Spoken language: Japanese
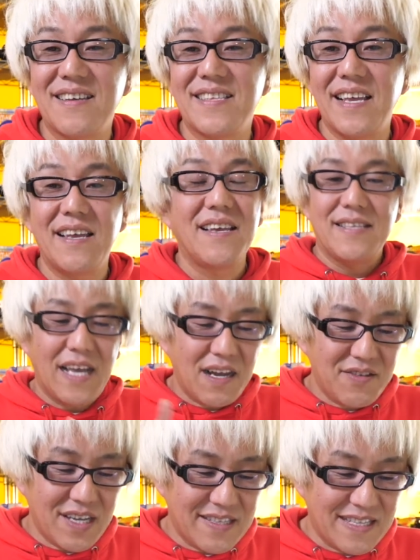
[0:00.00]
ね、長
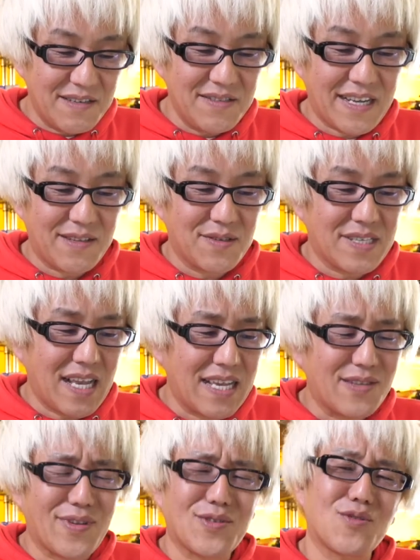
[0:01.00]
くやってるんだけど
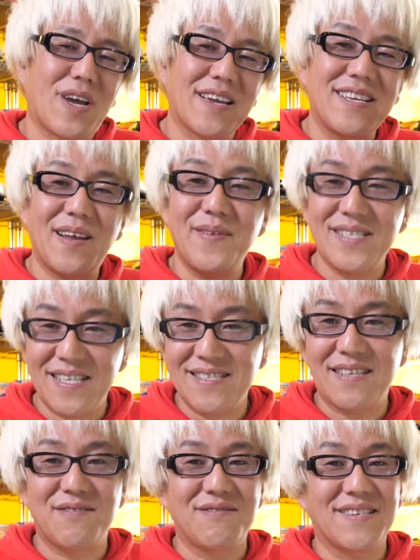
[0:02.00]
サーキットはちょっと諦めちゃっ
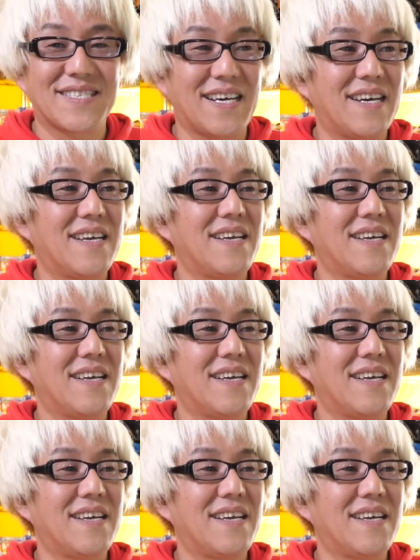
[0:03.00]
たという方、